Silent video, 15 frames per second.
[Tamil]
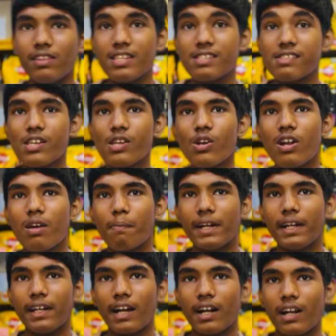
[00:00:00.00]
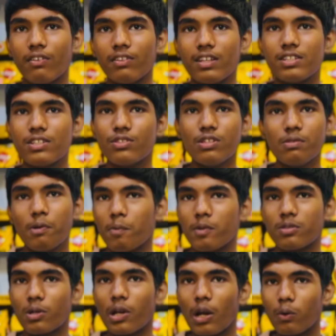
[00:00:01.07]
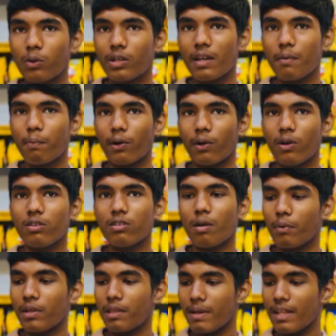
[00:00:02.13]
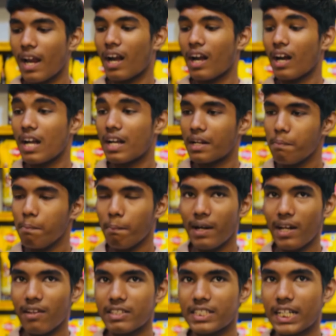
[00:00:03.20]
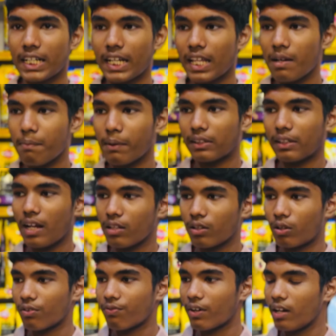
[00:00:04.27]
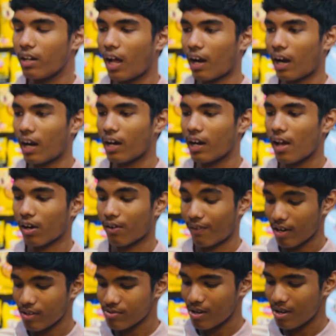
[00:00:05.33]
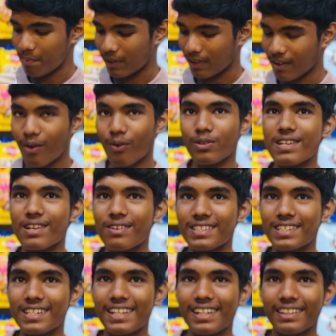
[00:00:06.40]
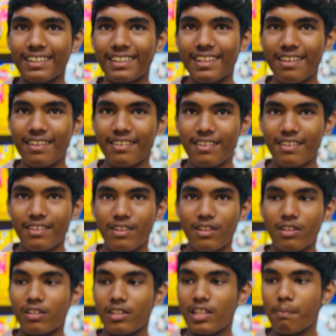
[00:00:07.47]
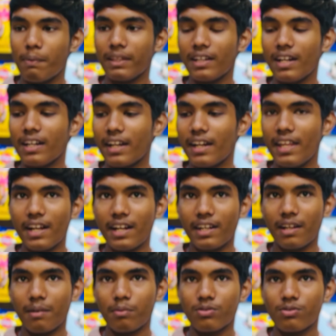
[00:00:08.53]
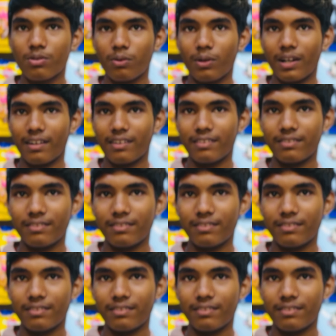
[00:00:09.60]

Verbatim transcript: வந்து ஜீரோல பண்ணிட்டாங்கன்னா வந்து சிஜு பாபிஸோட லுக்கே போயிடும் நம்ம இந்த மாதிரி அழகா ட்ரிம் பண்ணி வச்சுக்கிட்டாதான் பாத்தோம்னா அதுங்களோட ஃபர் அழகா இருக்கும் வர சொல்ல பாத்தோம்னா கொச்ச கொச்சன்னு இருந்தது இது பாத்தோம்னா டெடி கட்டிங் அப்படின்னு சொல்லுவாங்க